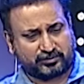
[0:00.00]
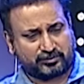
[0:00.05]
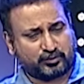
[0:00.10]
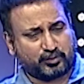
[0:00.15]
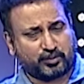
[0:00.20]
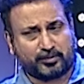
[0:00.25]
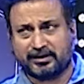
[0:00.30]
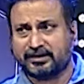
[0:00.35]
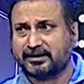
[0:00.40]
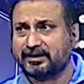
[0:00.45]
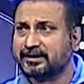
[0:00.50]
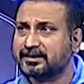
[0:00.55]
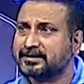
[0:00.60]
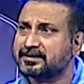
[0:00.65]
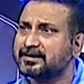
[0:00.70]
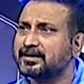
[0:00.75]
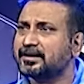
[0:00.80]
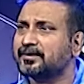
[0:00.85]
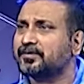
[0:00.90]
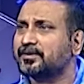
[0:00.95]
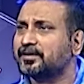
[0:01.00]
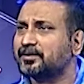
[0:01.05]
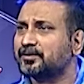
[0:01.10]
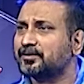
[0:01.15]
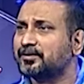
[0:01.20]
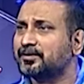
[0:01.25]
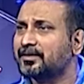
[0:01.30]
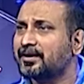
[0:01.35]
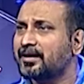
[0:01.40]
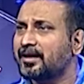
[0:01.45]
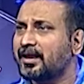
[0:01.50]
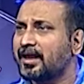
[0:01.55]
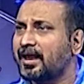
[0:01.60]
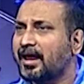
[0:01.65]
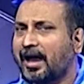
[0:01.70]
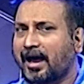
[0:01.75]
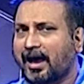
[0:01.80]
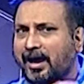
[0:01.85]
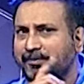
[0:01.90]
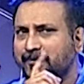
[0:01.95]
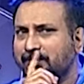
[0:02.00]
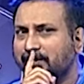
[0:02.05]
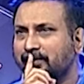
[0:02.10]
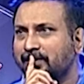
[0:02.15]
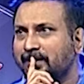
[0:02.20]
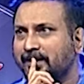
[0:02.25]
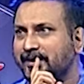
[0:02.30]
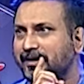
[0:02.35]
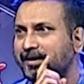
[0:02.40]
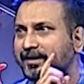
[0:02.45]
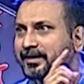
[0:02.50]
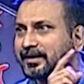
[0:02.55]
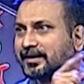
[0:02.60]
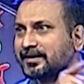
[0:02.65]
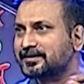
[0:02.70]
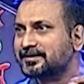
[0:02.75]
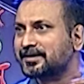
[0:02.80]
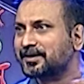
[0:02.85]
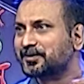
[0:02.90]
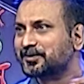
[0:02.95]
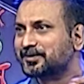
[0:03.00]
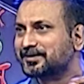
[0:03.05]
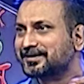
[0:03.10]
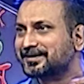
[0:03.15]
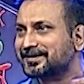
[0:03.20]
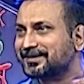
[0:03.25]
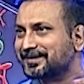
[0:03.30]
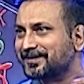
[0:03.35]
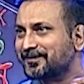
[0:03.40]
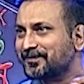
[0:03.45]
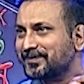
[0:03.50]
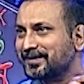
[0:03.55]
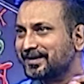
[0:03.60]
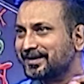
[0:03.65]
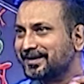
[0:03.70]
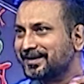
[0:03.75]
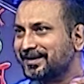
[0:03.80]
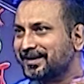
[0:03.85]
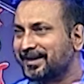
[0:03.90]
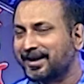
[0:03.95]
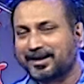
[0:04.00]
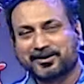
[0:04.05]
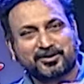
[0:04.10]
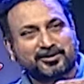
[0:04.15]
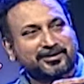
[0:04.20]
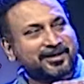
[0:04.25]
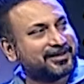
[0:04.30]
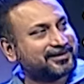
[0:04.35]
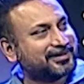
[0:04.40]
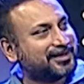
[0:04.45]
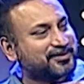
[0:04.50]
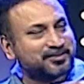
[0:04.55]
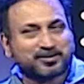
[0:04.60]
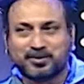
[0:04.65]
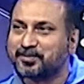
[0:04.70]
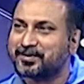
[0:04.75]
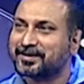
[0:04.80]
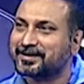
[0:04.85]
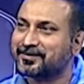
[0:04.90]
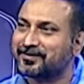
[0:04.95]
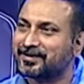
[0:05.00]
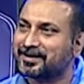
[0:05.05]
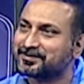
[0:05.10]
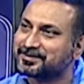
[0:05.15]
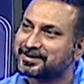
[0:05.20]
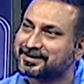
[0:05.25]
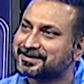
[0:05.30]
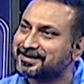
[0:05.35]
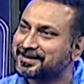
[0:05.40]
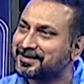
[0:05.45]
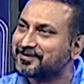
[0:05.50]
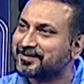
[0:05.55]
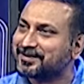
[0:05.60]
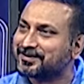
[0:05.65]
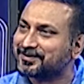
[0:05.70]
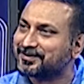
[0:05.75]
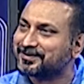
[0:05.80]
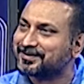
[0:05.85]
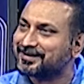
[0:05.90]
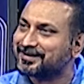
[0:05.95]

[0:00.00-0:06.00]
ছবিটা দেখে ছিঁড়ে ফেললো আমি ভাবলাম এই হিংসা করছে হ্যাঁ। এত তাড়াতাড়ি আমি ছবি এঁকে ফেললাম সে ছিঁড়ে ফেললো